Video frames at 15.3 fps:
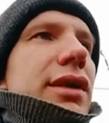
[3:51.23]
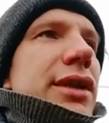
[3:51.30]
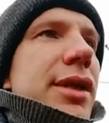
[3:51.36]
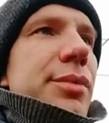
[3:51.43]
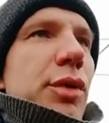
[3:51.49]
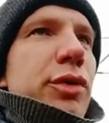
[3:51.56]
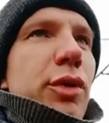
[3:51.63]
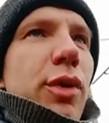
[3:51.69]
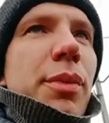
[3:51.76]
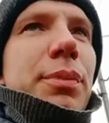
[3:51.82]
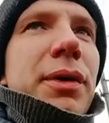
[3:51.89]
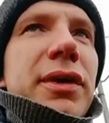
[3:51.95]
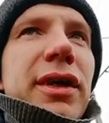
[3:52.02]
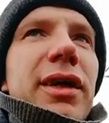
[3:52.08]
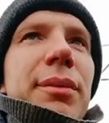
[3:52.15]
самого
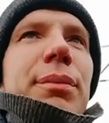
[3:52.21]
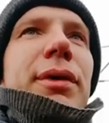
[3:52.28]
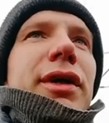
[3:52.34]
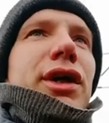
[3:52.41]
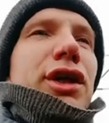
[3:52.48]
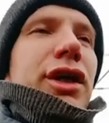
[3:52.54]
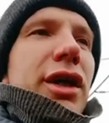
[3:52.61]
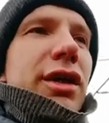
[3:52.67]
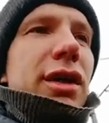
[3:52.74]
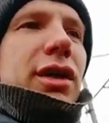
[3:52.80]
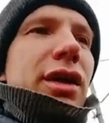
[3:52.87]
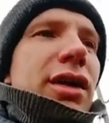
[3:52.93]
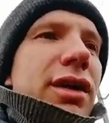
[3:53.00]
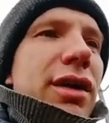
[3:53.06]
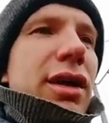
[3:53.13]
Петра Порошенко.
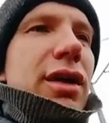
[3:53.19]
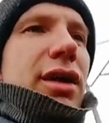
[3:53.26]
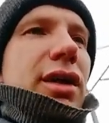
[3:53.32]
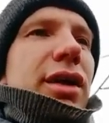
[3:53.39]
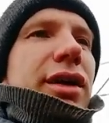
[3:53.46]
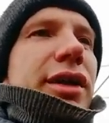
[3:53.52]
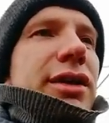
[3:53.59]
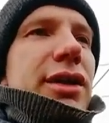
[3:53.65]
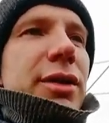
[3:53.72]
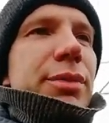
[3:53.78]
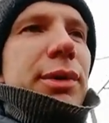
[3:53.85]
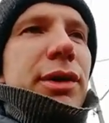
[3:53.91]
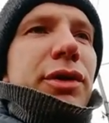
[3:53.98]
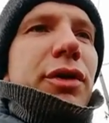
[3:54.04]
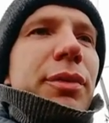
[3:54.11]
Если
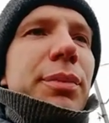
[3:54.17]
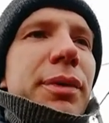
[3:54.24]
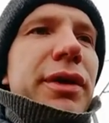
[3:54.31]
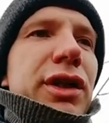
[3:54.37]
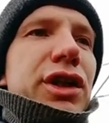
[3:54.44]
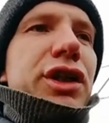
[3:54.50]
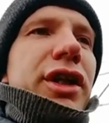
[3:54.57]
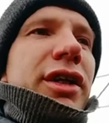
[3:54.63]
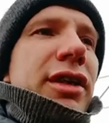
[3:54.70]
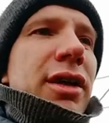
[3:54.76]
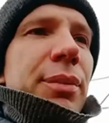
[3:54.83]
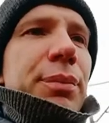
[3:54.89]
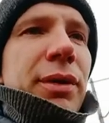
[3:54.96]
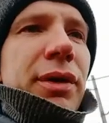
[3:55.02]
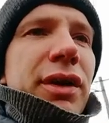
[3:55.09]
Петро
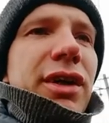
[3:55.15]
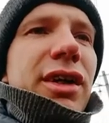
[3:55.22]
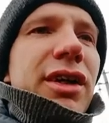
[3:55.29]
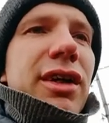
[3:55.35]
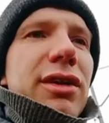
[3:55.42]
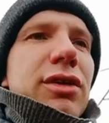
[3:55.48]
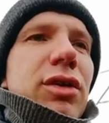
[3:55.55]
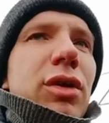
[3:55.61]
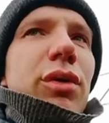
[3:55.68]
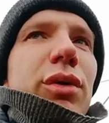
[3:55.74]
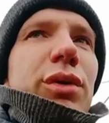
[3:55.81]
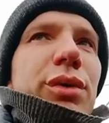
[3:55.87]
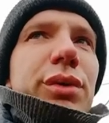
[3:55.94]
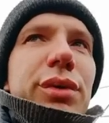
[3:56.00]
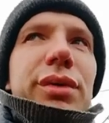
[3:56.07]
Порошенко проиграл
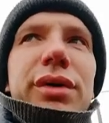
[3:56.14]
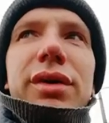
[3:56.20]
клоуну,